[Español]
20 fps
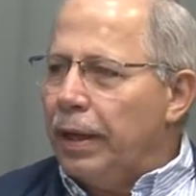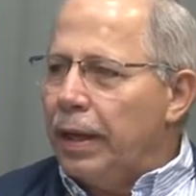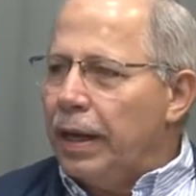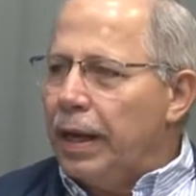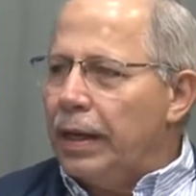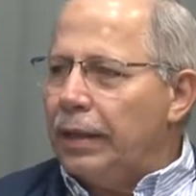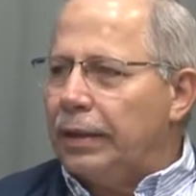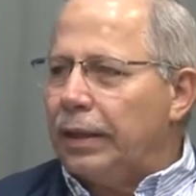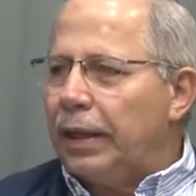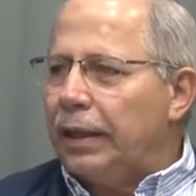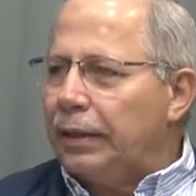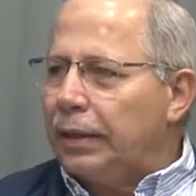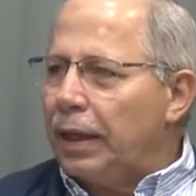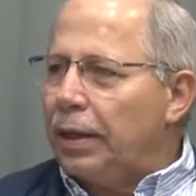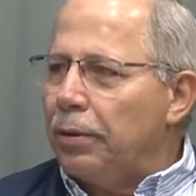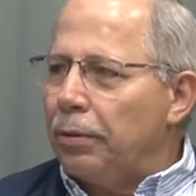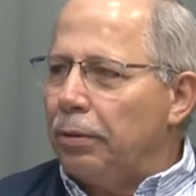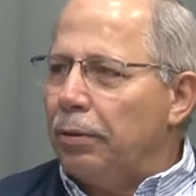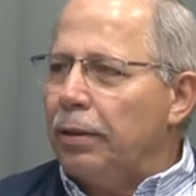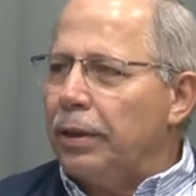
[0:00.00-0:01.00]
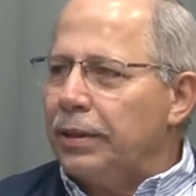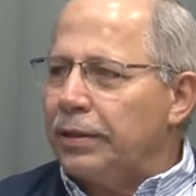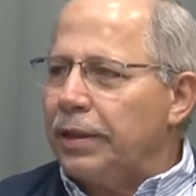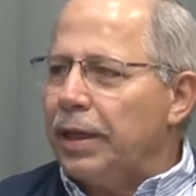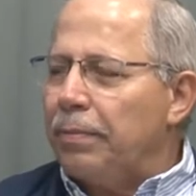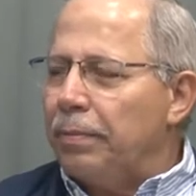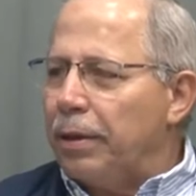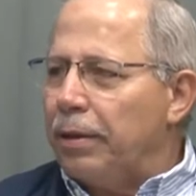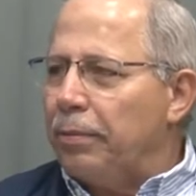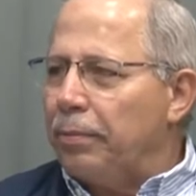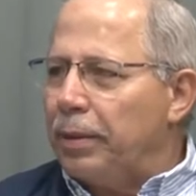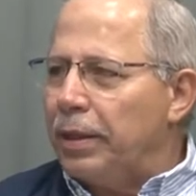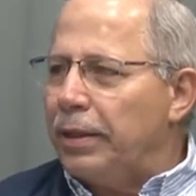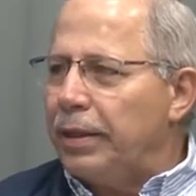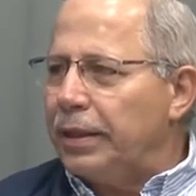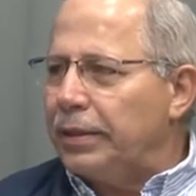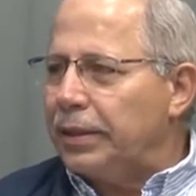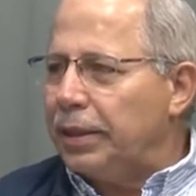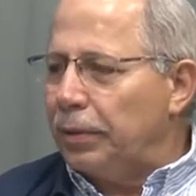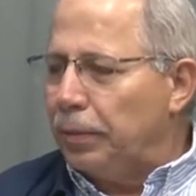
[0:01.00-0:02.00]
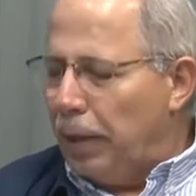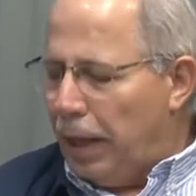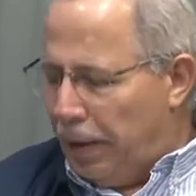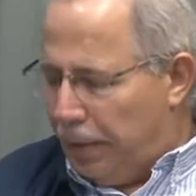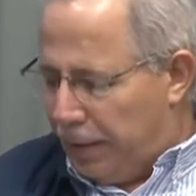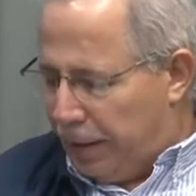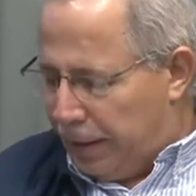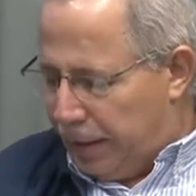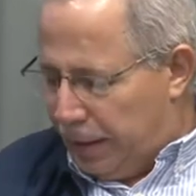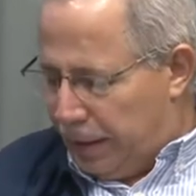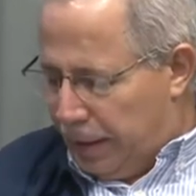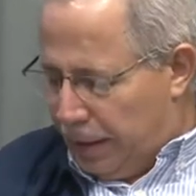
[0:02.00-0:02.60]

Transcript: el 31 de diciembre de 2019.